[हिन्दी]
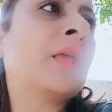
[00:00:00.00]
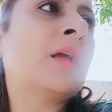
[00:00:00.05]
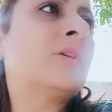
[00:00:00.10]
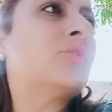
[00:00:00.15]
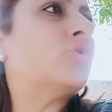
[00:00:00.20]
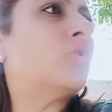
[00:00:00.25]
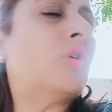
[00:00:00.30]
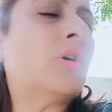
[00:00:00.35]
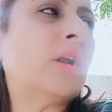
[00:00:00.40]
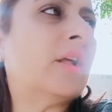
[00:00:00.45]

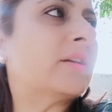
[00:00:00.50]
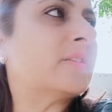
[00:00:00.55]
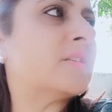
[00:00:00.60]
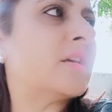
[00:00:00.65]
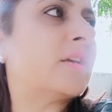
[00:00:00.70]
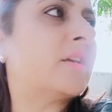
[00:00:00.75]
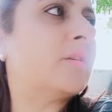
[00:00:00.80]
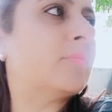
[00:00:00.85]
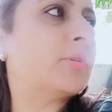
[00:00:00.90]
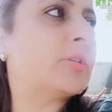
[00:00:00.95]
चोट लग
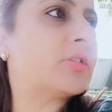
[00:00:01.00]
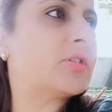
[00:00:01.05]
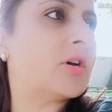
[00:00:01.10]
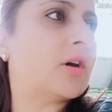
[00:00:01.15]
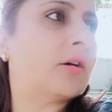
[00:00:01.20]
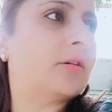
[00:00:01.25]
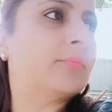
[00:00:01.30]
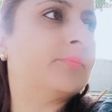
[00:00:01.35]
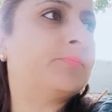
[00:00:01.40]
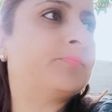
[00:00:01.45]
जाएगी
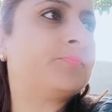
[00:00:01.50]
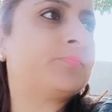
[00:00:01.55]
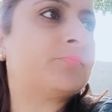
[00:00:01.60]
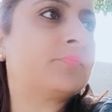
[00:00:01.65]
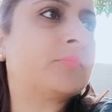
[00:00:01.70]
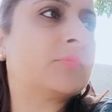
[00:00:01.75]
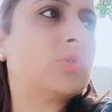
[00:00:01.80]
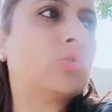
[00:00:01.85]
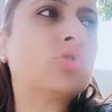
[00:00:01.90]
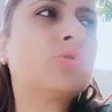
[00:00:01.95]
बच्चा
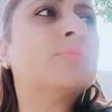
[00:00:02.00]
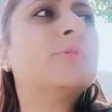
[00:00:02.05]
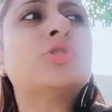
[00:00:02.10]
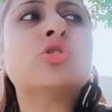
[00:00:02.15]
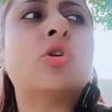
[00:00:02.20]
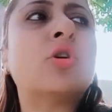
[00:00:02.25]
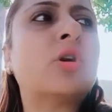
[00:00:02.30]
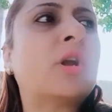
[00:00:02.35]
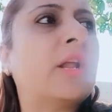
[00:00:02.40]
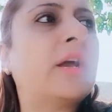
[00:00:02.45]
उसमें
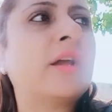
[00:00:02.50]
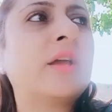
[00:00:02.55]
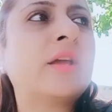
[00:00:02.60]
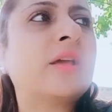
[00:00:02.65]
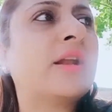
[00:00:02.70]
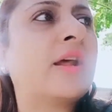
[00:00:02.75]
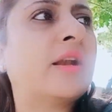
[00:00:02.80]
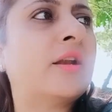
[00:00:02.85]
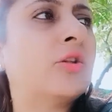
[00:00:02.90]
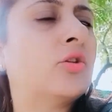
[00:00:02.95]
चोट लगेगी
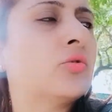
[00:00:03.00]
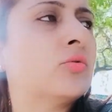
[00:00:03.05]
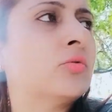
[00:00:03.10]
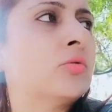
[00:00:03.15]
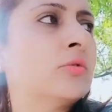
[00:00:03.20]
रहने दो